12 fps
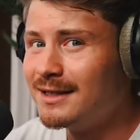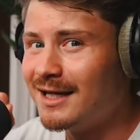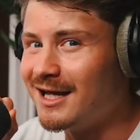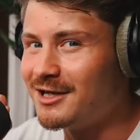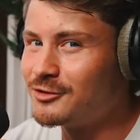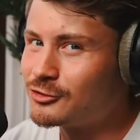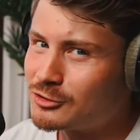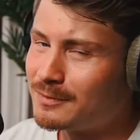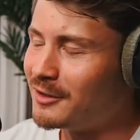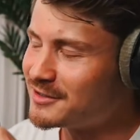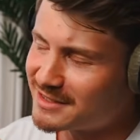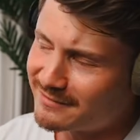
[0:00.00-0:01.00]
Äh,
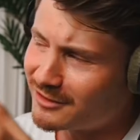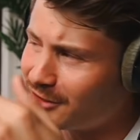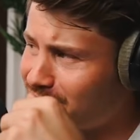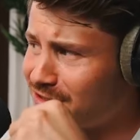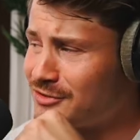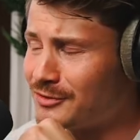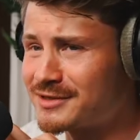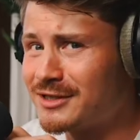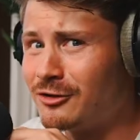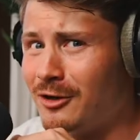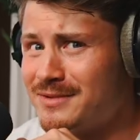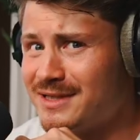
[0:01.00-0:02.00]
YouTube-Pausen, wie Leute zu uns
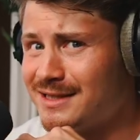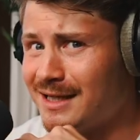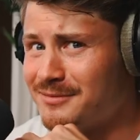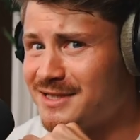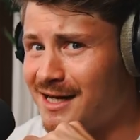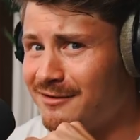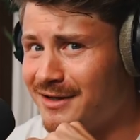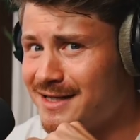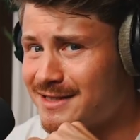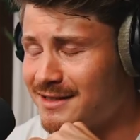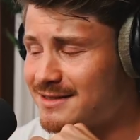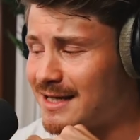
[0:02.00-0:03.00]
gekommen sind, die haben
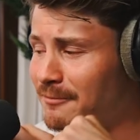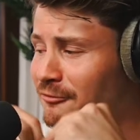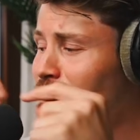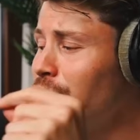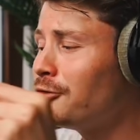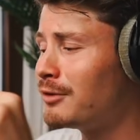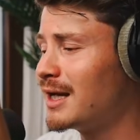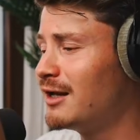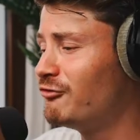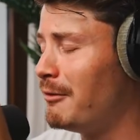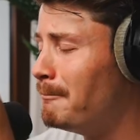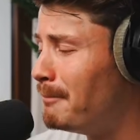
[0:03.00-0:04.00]
teilweise, es gab
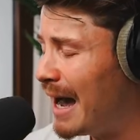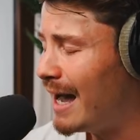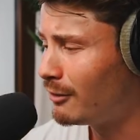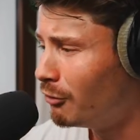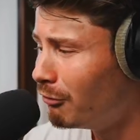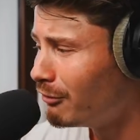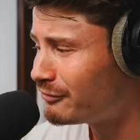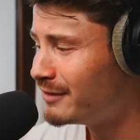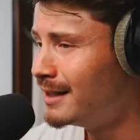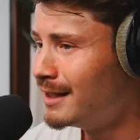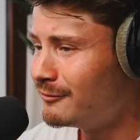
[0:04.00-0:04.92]
Führungen vom Bahnhof,